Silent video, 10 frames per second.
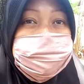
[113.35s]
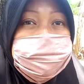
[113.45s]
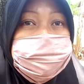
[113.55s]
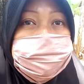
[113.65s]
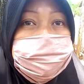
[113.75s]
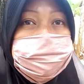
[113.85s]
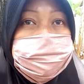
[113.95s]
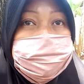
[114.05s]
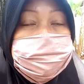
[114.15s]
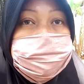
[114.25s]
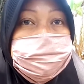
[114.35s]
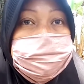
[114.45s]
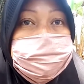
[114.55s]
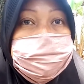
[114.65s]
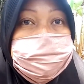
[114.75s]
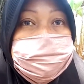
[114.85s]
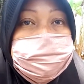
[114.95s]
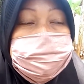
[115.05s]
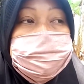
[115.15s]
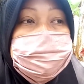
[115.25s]
Ini lagi acara apa
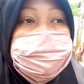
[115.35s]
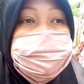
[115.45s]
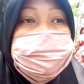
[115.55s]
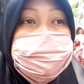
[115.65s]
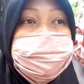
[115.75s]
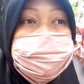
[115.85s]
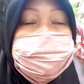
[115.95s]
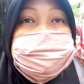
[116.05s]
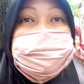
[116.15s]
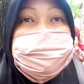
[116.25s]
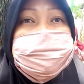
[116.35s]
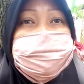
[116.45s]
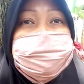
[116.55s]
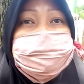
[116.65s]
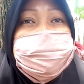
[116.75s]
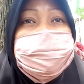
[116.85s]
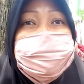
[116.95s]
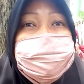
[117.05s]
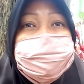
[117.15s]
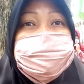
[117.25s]
ini Bu? Ini rencananya
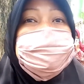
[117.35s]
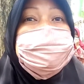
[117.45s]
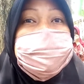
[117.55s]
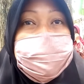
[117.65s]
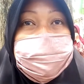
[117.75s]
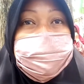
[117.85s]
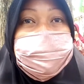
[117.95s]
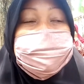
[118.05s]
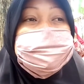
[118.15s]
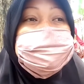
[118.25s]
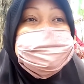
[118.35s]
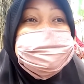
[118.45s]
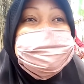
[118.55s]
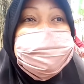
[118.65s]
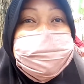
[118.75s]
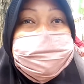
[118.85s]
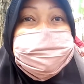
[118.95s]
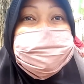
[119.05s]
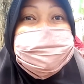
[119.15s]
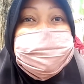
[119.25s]
mau syukuran atas jalan
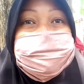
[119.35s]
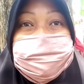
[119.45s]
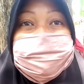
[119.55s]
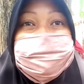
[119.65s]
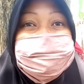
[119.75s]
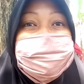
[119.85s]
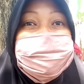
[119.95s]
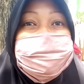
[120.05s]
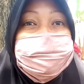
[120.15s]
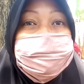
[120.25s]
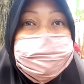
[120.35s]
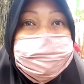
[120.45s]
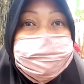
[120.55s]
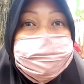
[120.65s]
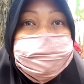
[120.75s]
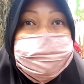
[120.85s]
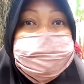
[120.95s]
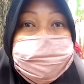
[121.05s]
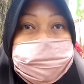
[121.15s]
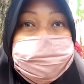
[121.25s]
yang dikasih sama
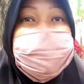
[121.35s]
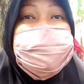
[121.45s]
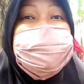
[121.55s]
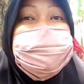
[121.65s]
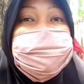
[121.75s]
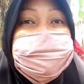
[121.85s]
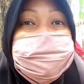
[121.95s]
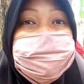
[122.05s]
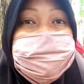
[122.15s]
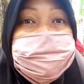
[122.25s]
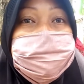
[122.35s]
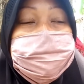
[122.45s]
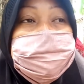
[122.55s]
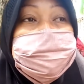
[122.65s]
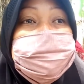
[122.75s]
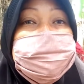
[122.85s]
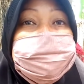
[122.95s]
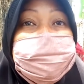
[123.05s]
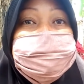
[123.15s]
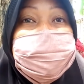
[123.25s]
pemerintah. Hmm.
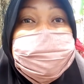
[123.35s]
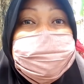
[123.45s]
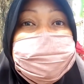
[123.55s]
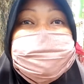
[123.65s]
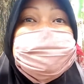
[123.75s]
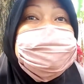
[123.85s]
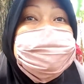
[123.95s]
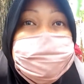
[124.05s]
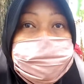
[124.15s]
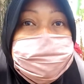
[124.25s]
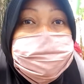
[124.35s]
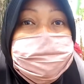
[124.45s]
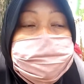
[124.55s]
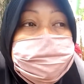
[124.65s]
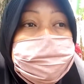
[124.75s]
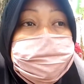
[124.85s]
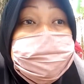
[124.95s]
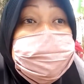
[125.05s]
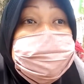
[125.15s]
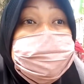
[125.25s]
Kita mau rasa syukur
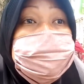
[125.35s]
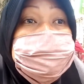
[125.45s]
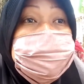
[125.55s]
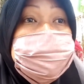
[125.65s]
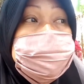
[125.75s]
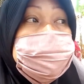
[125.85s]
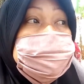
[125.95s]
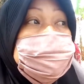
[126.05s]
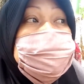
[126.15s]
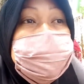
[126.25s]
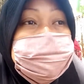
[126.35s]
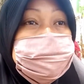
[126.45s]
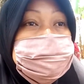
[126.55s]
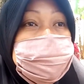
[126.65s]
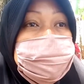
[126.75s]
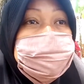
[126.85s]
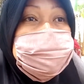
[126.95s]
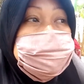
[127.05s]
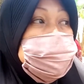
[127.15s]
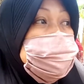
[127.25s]
hmm. ke kepada Tuhan yang Maha
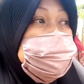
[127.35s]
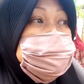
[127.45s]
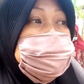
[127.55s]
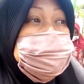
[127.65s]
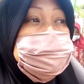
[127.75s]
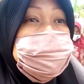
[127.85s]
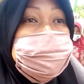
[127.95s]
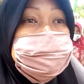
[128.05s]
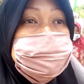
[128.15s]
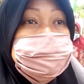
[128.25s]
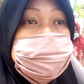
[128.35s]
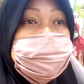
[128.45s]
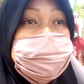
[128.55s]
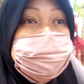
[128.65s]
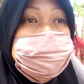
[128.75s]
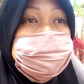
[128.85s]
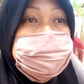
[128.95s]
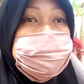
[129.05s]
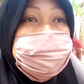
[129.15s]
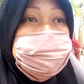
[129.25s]
Kuasa yang memberikan
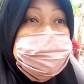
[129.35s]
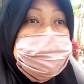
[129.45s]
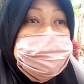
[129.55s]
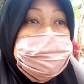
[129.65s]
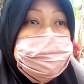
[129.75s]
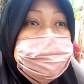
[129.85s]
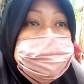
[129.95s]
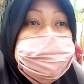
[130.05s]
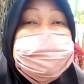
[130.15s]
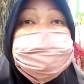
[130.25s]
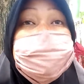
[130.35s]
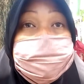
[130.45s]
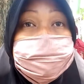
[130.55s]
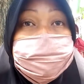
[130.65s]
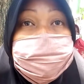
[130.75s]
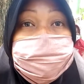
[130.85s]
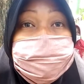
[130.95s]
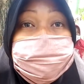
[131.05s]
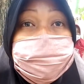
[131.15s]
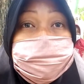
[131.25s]
kita nikmat begitu
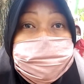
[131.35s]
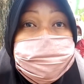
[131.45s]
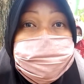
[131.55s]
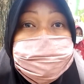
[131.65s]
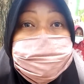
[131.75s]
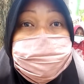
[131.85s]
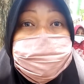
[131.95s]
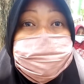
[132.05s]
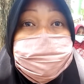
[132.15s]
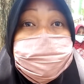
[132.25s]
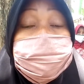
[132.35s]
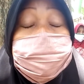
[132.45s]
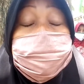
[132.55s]
banyaknya yang gak bisa kita